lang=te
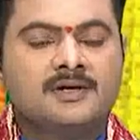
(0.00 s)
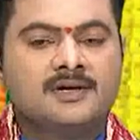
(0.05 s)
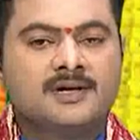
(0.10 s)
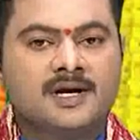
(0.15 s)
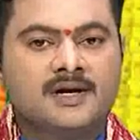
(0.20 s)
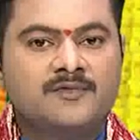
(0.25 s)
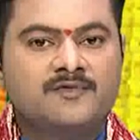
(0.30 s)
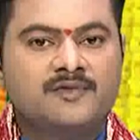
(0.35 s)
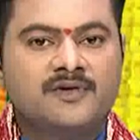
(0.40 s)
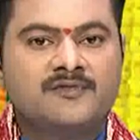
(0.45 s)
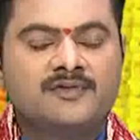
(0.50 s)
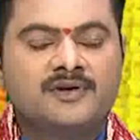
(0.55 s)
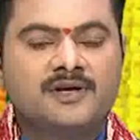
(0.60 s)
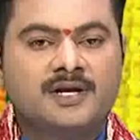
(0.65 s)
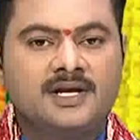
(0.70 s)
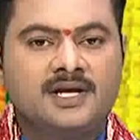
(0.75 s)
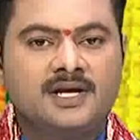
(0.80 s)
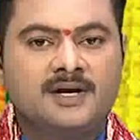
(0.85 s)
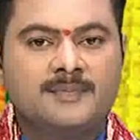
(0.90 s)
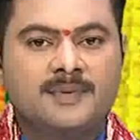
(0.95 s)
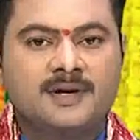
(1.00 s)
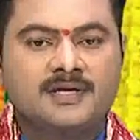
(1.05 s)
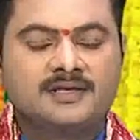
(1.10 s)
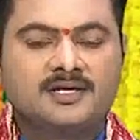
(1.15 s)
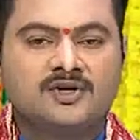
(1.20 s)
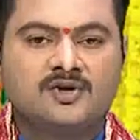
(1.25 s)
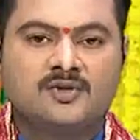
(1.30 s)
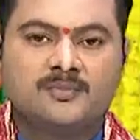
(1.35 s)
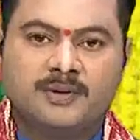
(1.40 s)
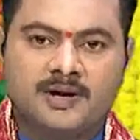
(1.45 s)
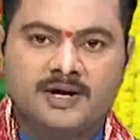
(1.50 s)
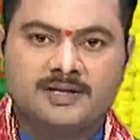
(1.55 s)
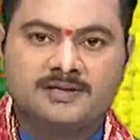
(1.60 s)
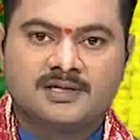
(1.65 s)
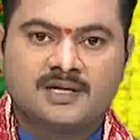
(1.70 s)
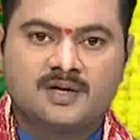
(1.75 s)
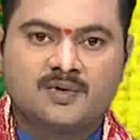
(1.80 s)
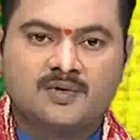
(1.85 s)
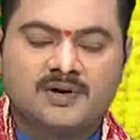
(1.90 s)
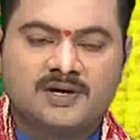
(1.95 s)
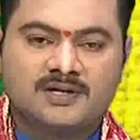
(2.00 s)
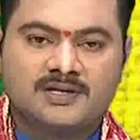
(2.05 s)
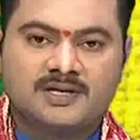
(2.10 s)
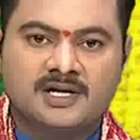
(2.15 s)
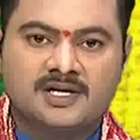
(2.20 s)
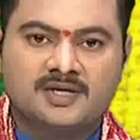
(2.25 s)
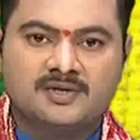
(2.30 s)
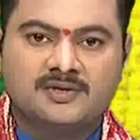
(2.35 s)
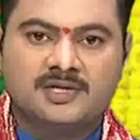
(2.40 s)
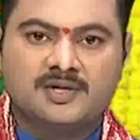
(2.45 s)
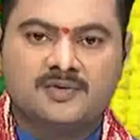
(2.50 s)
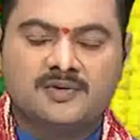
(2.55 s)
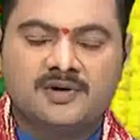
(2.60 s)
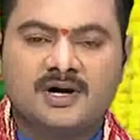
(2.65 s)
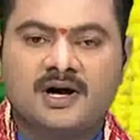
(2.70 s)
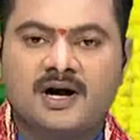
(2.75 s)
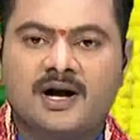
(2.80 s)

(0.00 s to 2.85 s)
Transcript: గల్ఫ్ ఆఫ్ గినియా ప్రాంతంలో భారత నౌకాదళ యుద్ధ నౌక